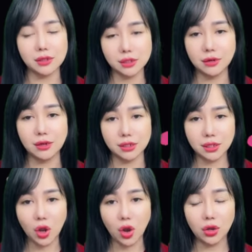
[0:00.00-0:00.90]
Đây
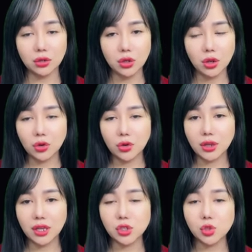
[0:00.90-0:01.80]
rồi, Hứa
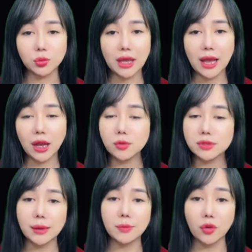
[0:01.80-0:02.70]
Lâm đưa cho Trần Luật một
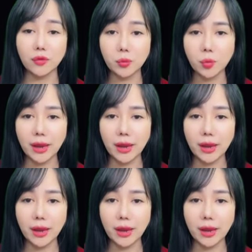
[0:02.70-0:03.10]
mảnh giấy,